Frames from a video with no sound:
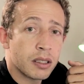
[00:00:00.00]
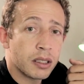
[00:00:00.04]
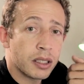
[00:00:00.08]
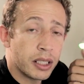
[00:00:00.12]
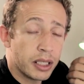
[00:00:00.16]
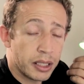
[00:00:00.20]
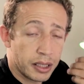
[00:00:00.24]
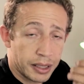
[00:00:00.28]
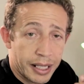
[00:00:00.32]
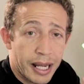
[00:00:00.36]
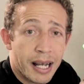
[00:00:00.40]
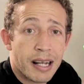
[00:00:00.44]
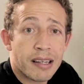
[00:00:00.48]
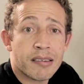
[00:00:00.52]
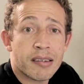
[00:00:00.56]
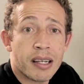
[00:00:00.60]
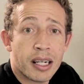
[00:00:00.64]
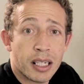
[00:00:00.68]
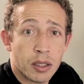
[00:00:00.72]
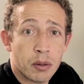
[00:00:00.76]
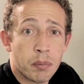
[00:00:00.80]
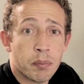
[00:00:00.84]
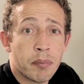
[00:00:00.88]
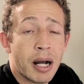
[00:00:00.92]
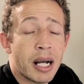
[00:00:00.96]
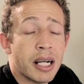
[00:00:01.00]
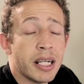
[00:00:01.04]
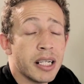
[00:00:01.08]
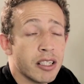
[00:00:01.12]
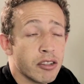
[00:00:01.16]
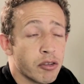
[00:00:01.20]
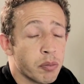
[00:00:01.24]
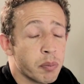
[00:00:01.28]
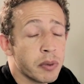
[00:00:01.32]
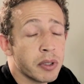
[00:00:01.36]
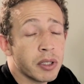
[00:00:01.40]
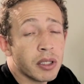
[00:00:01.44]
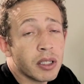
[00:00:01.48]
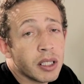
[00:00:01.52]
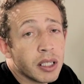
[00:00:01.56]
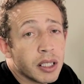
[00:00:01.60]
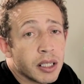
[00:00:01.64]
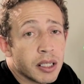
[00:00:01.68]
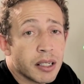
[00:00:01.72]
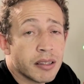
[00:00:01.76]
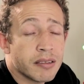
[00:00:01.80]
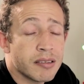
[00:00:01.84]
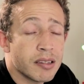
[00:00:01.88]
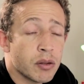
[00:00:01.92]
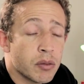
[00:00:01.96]
que quer sair do país porque
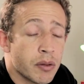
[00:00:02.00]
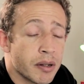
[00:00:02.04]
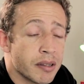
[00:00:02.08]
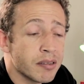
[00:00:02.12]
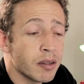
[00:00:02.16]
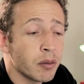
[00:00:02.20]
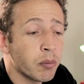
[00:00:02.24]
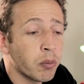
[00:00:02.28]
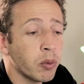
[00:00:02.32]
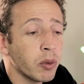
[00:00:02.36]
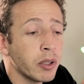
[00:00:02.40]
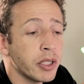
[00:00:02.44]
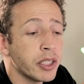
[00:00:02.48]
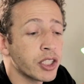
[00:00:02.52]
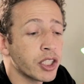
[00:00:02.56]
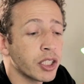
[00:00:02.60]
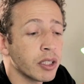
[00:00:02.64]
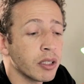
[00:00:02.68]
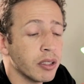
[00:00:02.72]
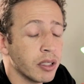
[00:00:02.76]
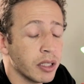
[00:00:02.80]
a situação política